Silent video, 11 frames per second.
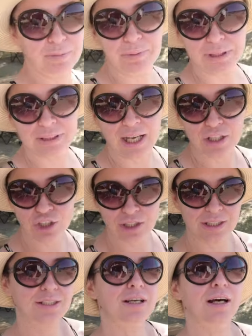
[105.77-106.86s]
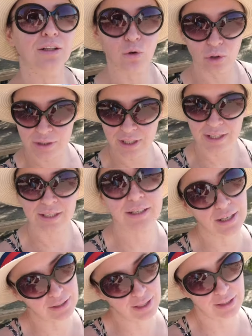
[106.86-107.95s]
репортажи из холодной
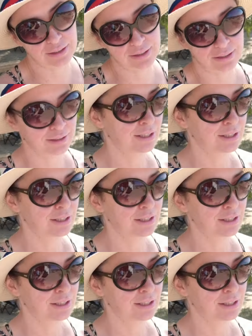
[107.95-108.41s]
Канады